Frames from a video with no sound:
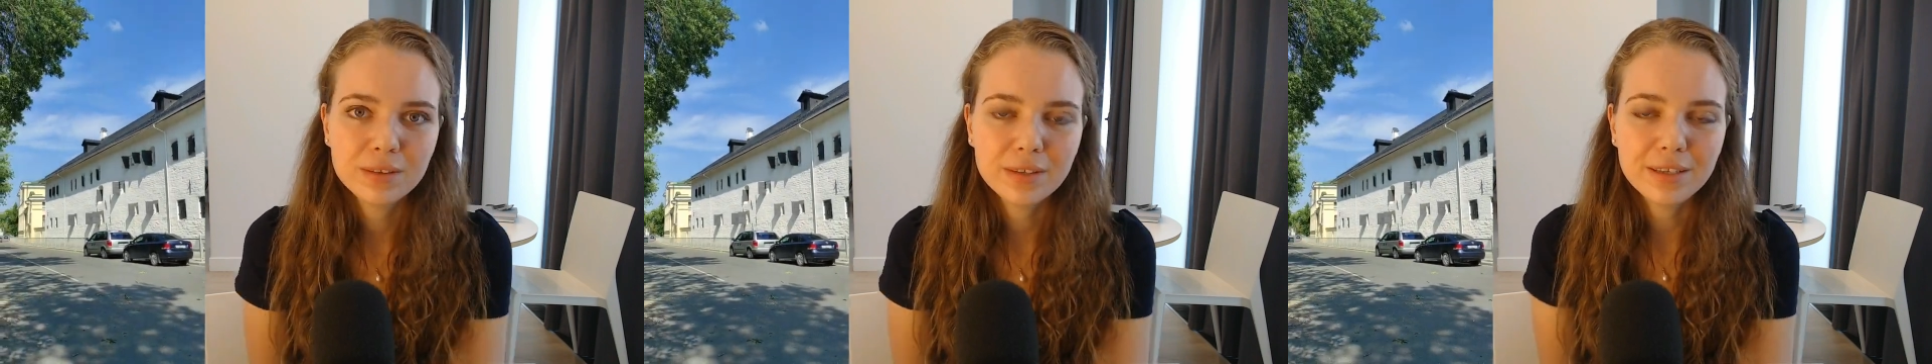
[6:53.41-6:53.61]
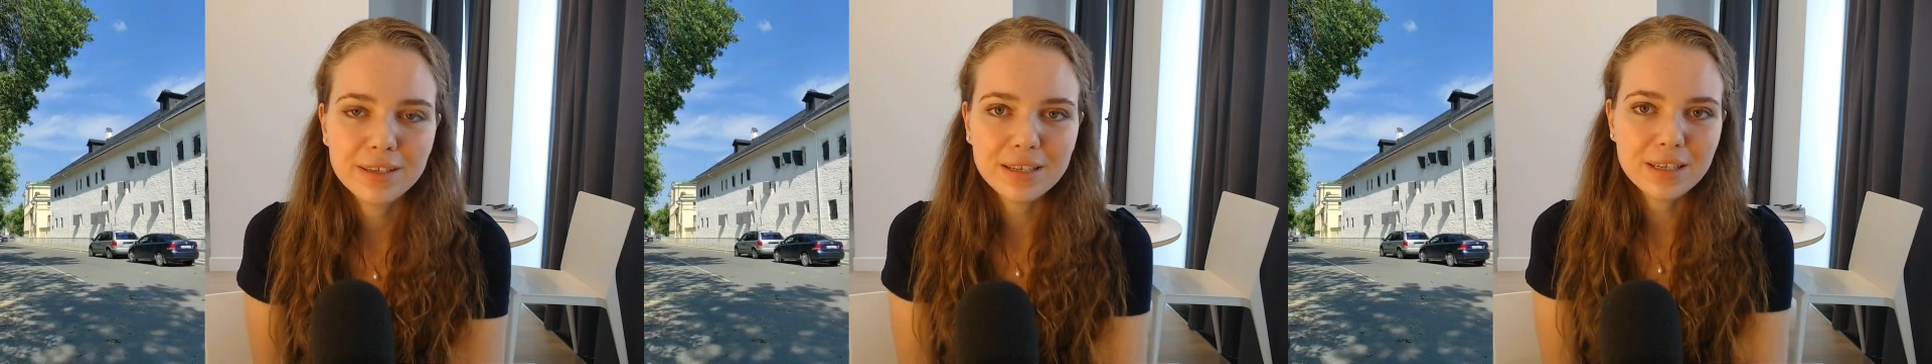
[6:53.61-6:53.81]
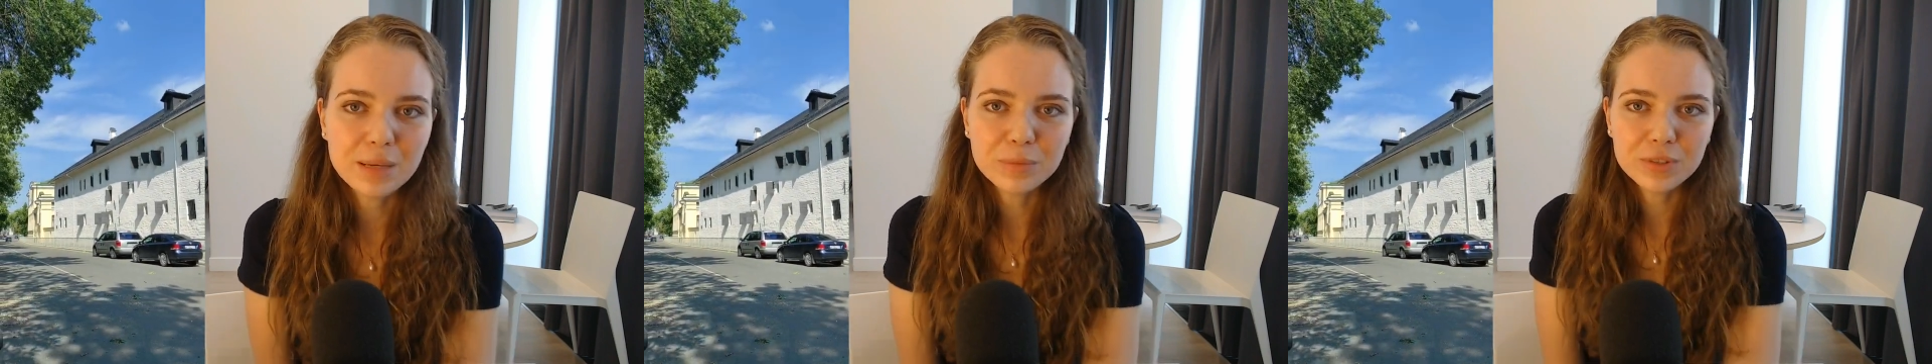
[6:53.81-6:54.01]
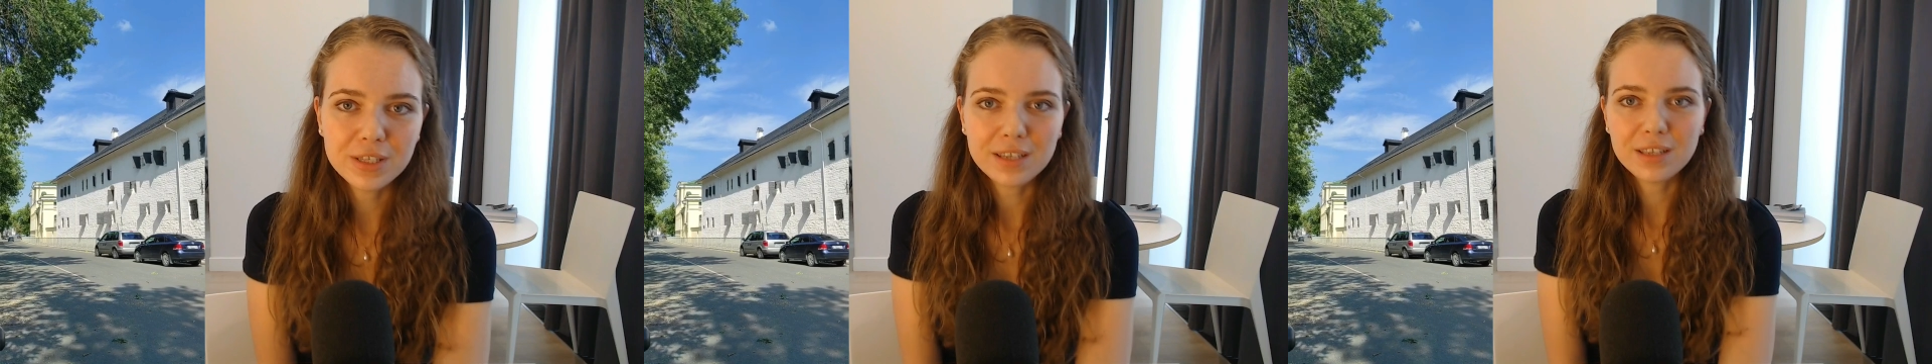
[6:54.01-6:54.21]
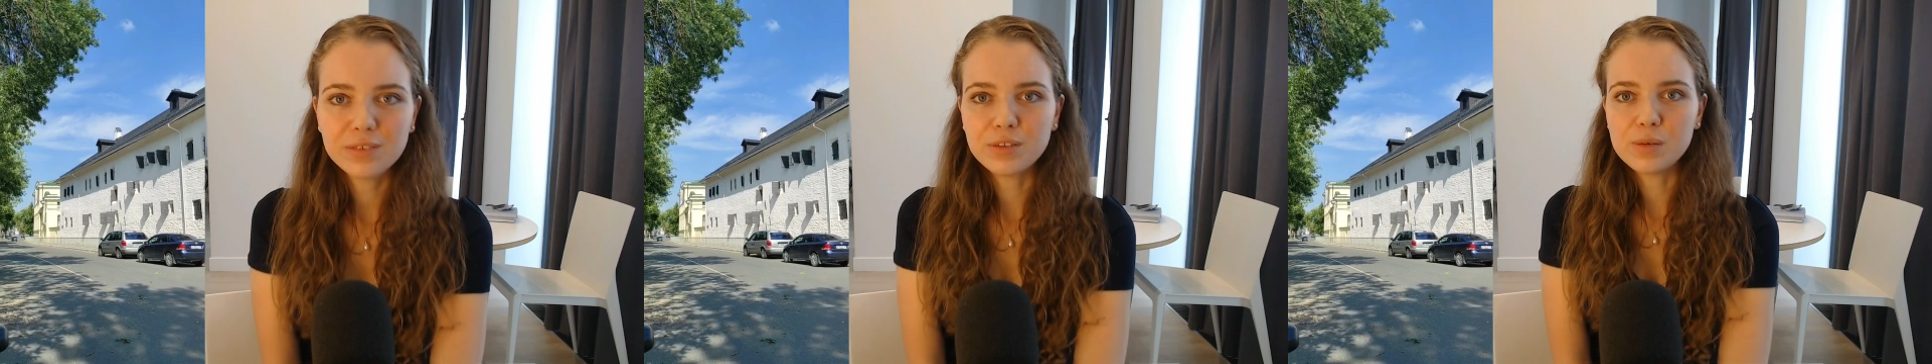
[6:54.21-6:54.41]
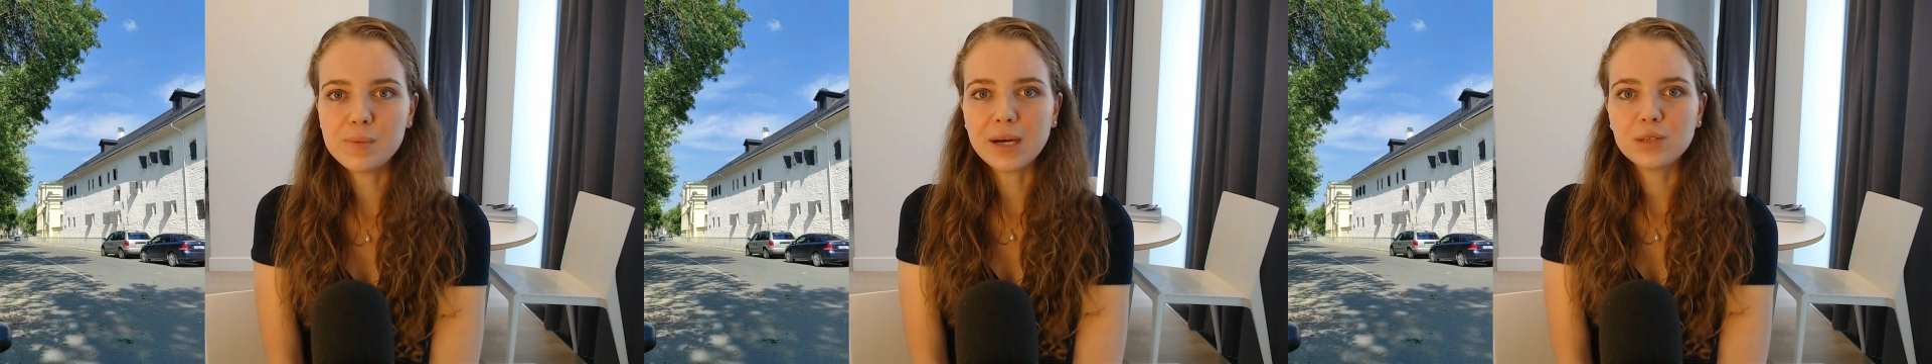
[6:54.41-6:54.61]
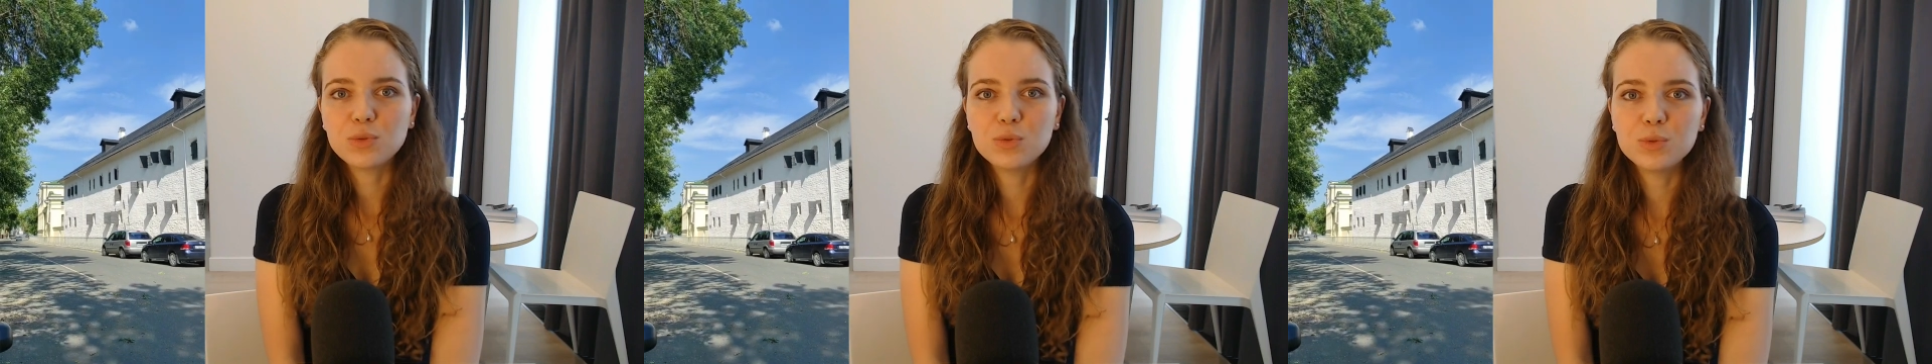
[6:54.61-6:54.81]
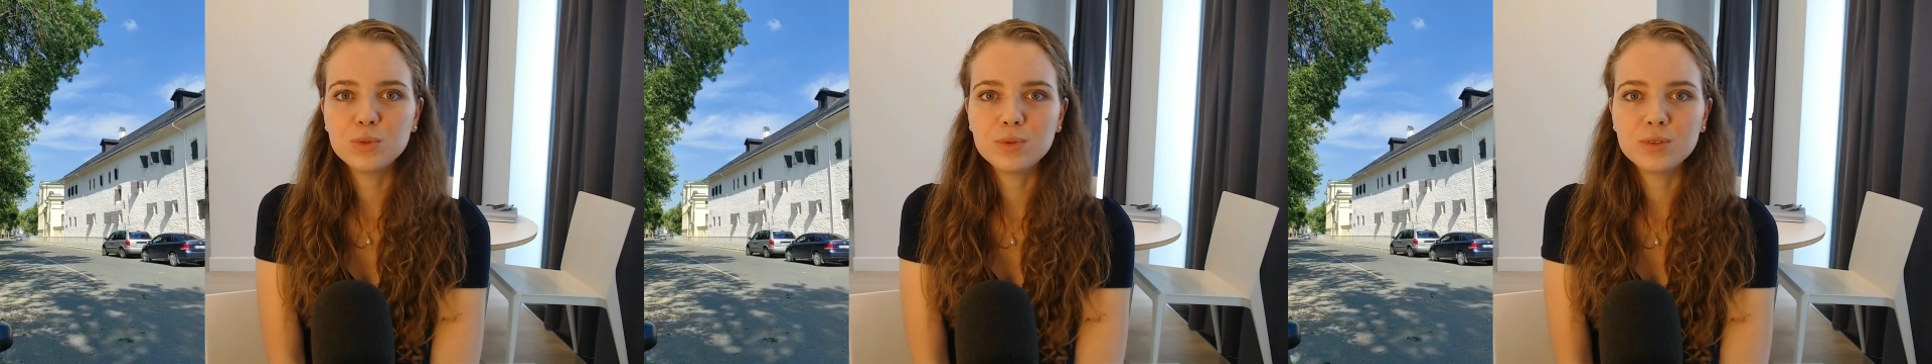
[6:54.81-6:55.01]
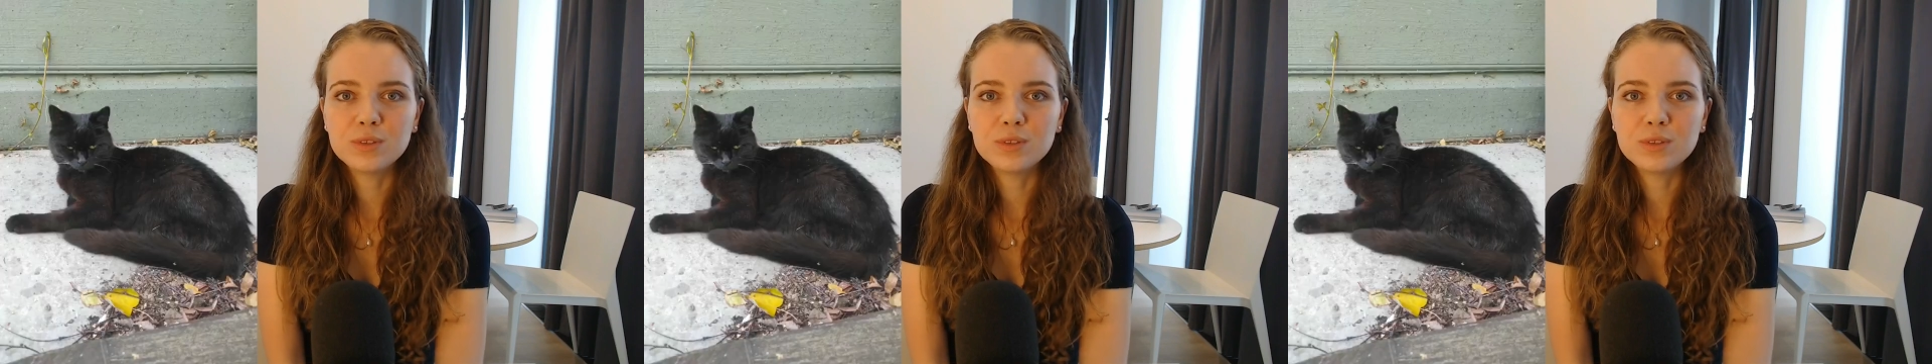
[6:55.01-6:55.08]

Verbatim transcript: Et il y a de la poussière qui vole partout,